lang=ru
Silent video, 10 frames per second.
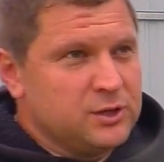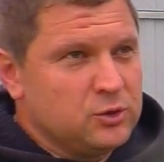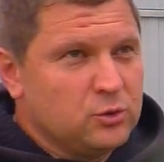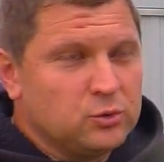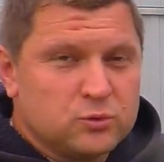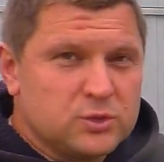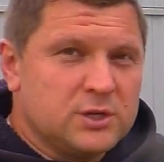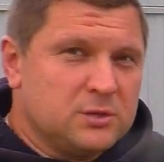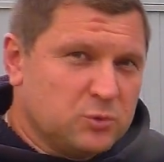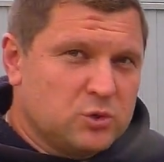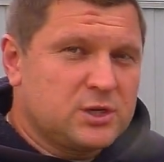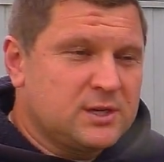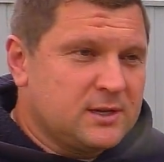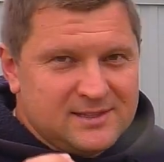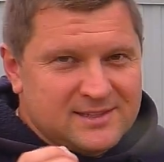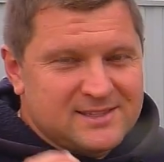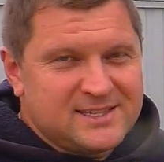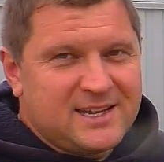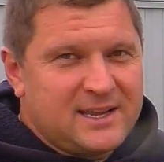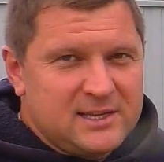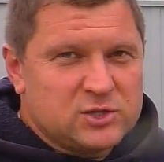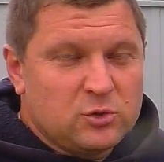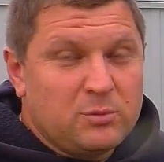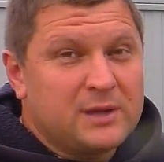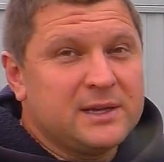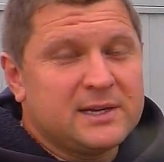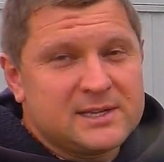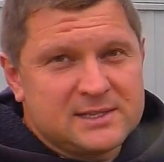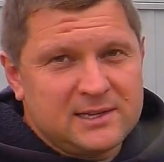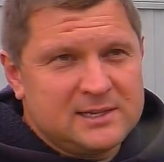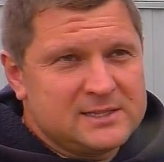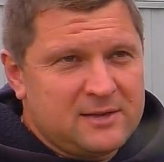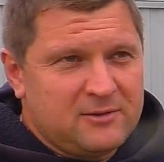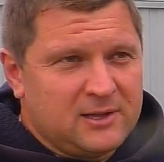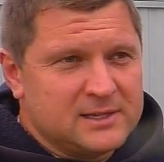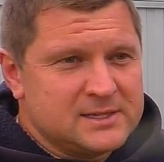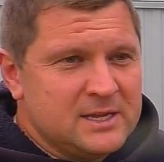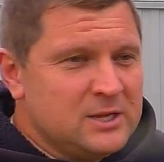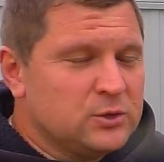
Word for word: ее нужно немножко закалить, чтобы она кристаллизовалась.